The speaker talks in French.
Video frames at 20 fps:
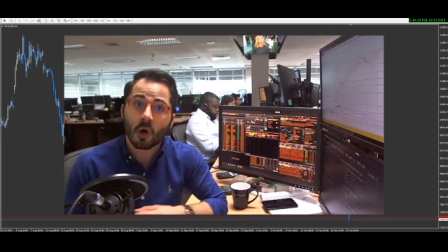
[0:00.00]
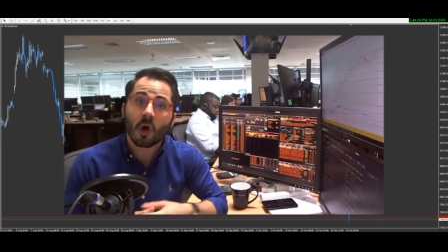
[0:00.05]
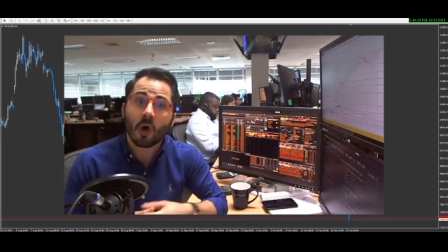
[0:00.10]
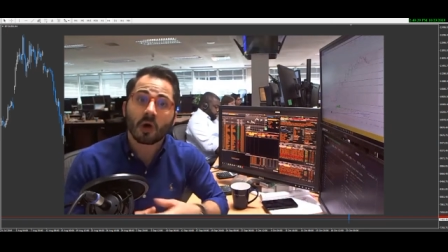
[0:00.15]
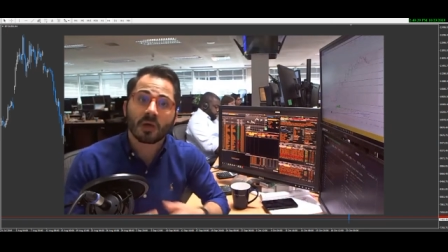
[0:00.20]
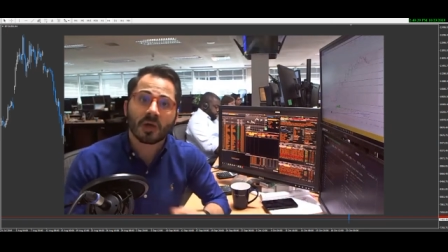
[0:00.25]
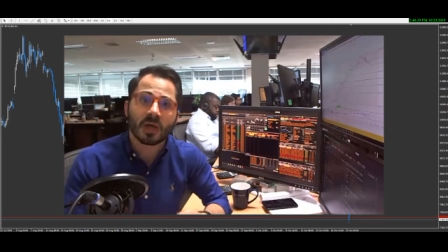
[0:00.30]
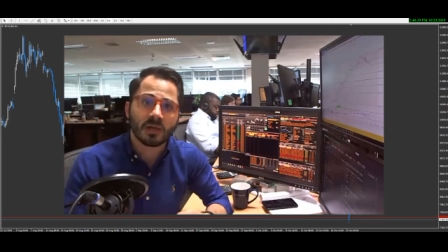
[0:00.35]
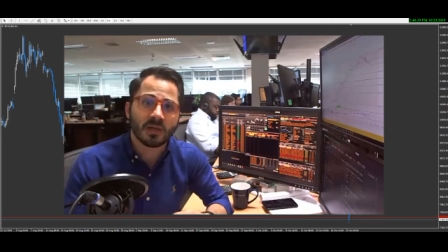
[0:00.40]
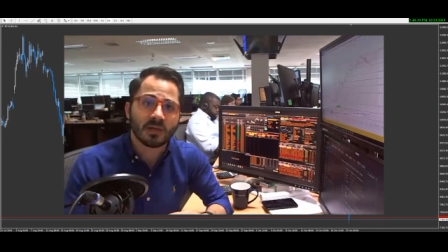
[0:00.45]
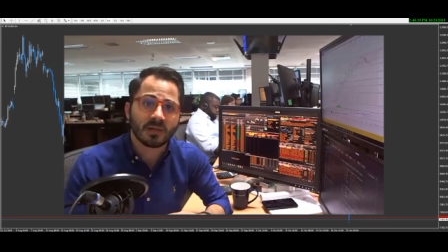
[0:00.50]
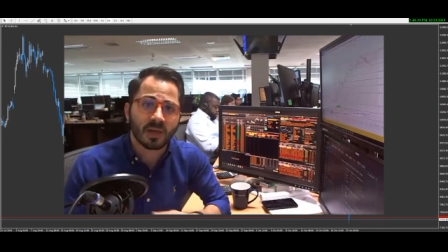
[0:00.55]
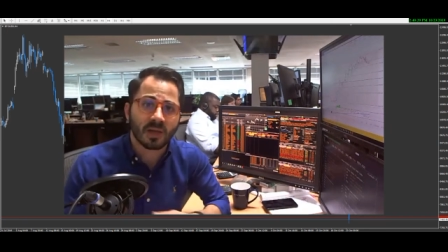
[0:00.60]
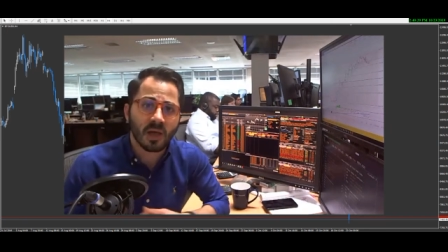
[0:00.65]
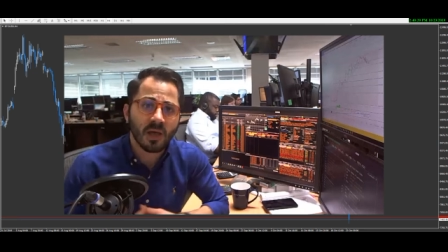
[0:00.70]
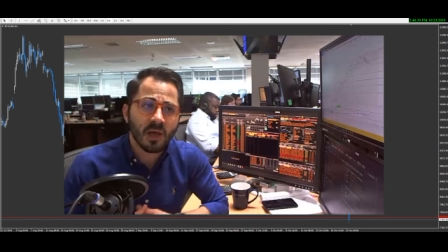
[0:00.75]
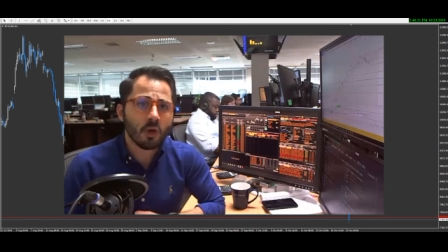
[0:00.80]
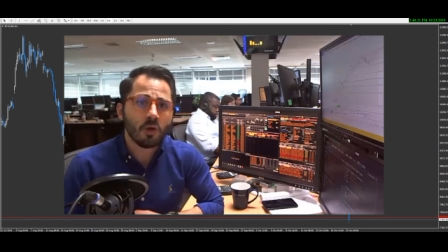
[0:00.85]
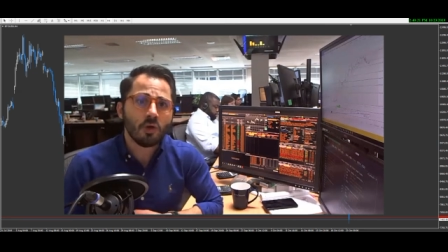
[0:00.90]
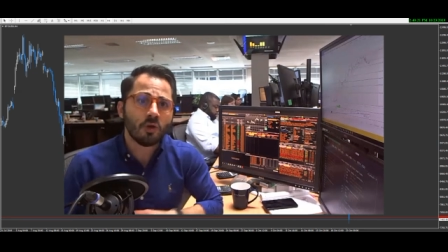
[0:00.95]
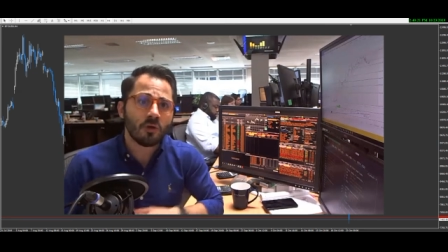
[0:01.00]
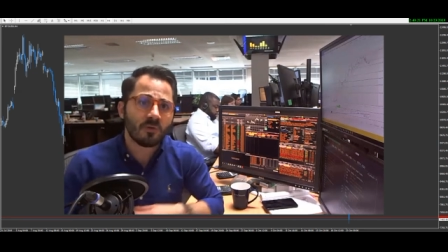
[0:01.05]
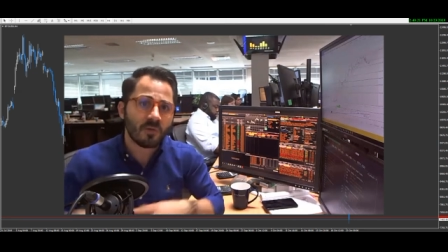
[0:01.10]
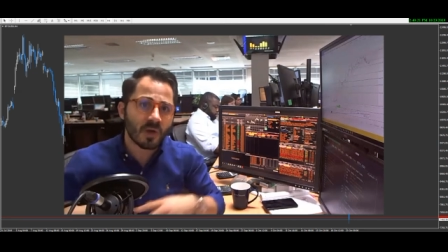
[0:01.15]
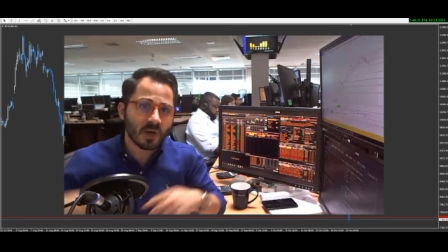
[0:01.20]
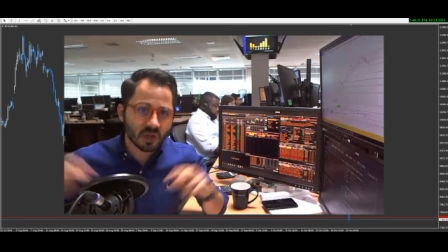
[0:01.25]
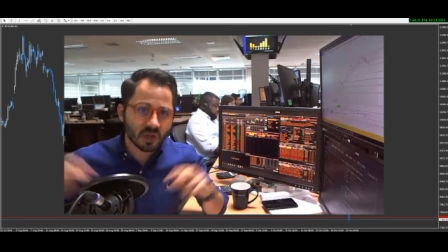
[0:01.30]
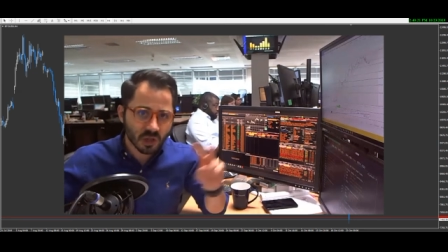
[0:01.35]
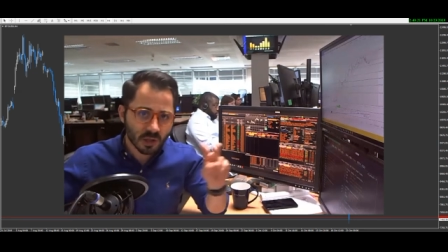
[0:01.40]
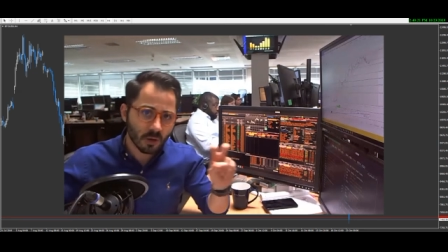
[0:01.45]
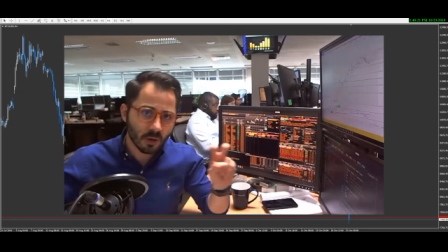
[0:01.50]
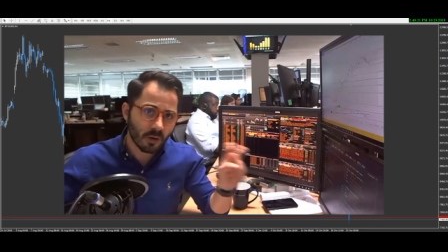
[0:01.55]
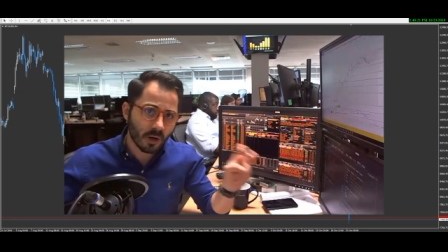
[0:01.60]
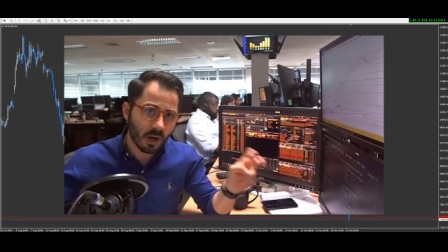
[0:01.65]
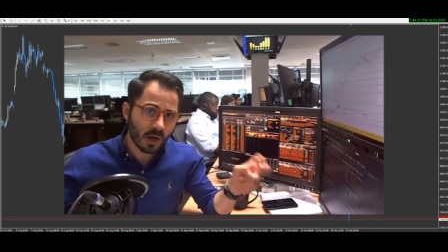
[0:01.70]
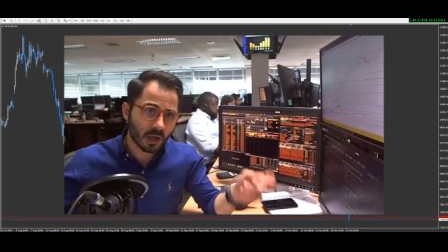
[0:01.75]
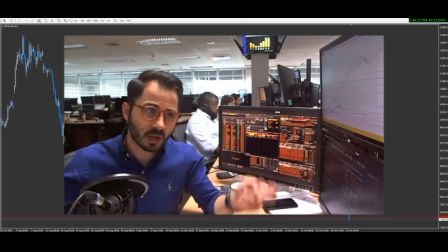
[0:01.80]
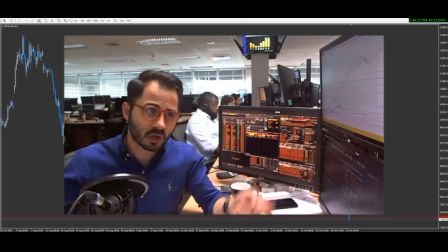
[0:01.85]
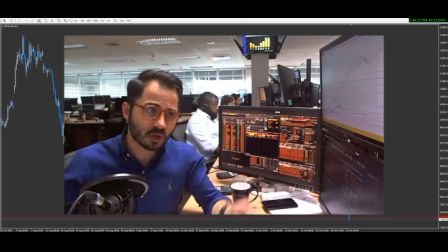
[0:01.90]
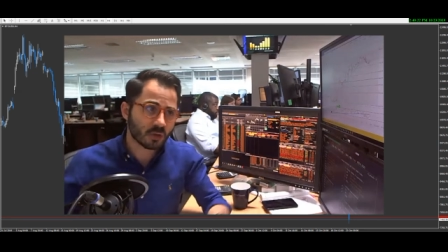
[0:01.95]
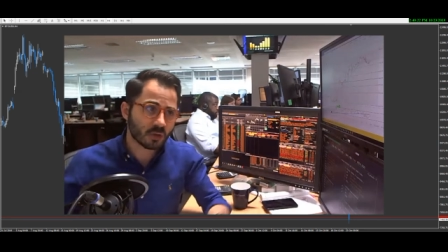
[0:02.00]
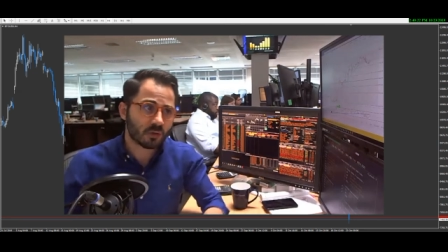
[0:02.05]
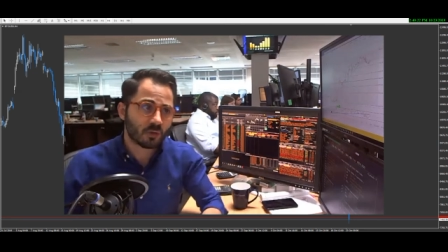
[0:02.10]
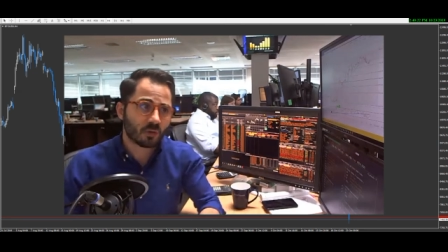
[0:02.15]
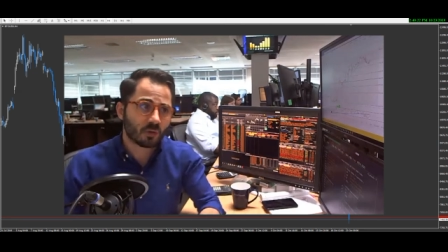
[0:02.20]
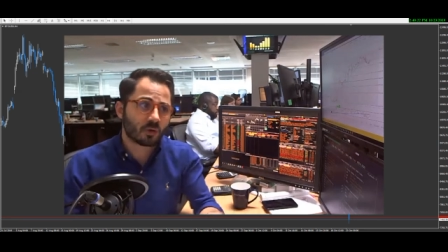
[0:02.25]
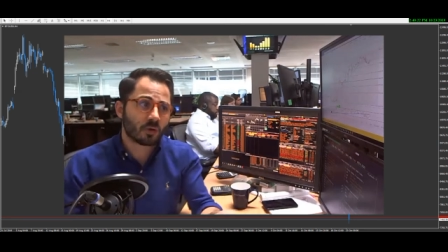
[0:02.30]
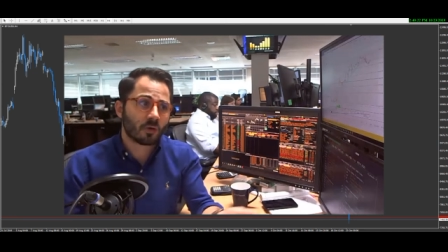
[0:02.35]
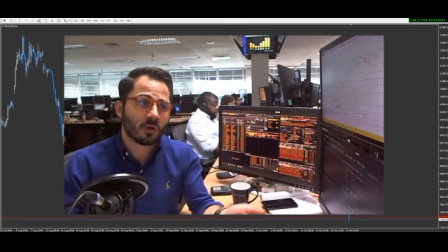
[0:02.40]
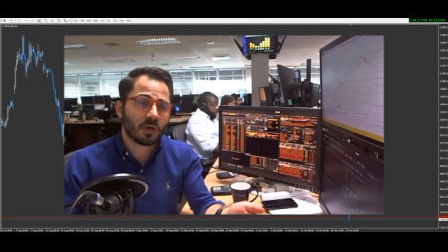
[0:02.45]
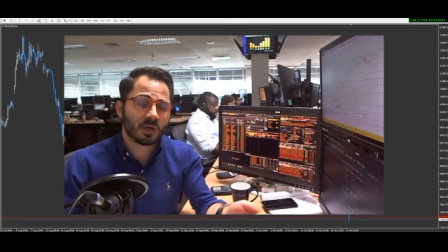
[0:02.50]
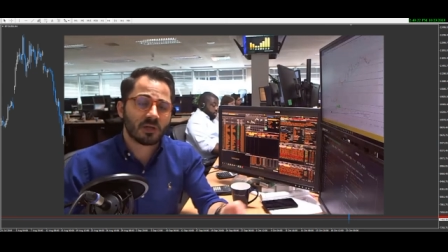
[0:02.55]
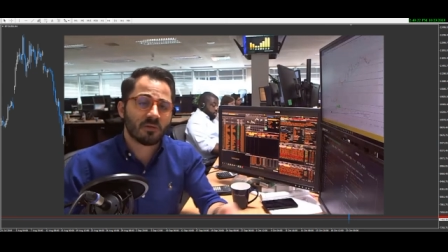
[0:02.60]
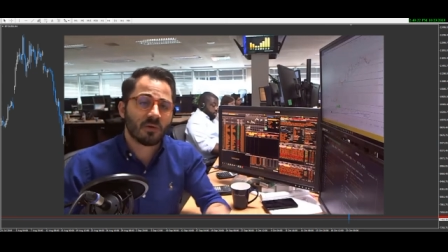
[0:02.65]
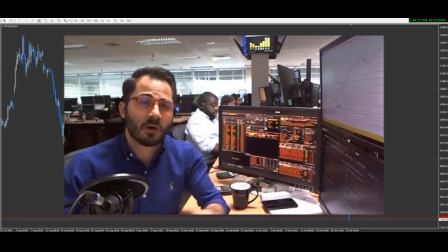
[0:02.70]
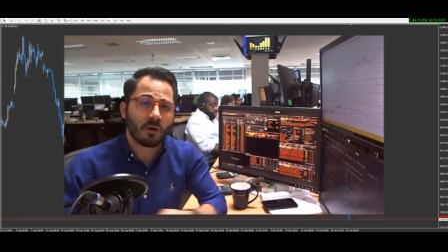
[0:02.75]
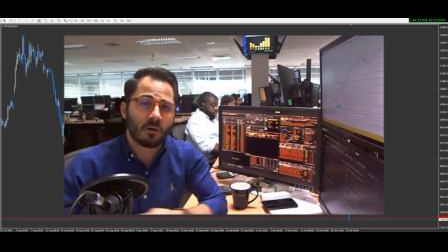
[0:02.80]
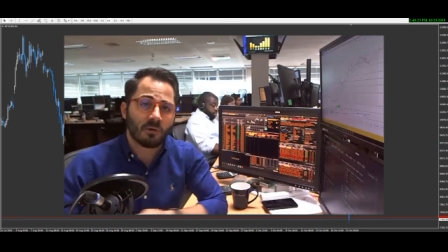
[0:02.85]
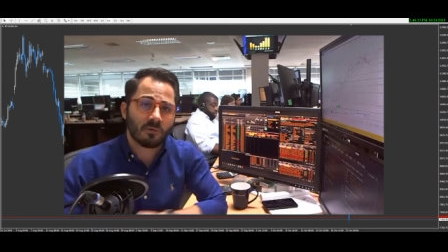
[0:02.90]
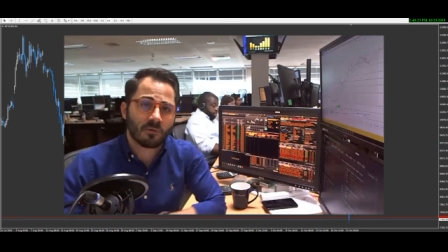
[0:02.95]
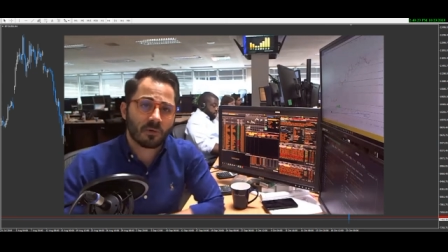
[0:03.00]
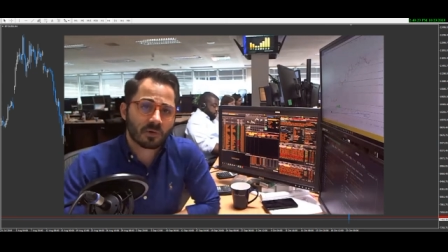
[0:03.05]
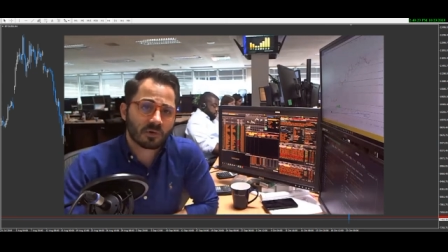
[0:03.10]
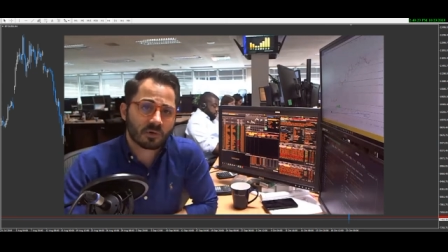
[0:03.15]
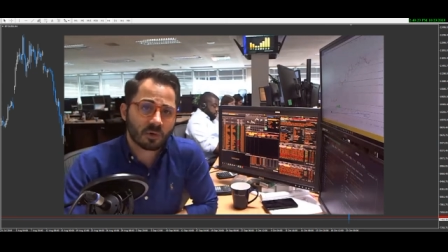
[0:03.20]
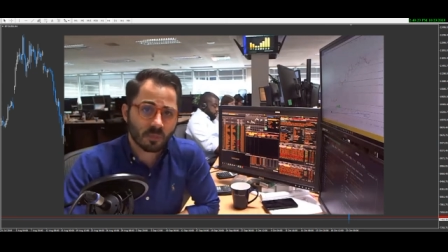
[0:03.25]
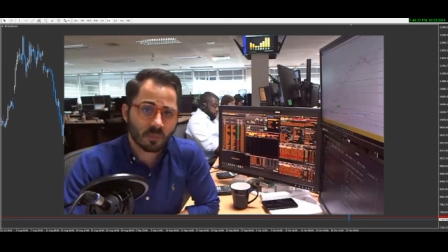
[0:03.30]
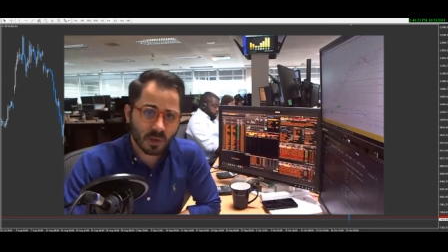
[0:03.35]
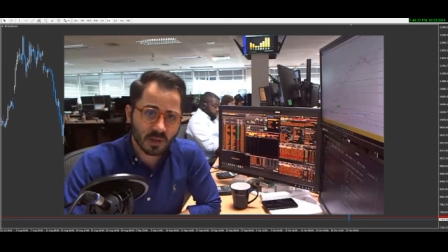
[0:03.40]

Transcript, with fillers: organiserait une nouvelle General Election, donc euh, l'équivalent en France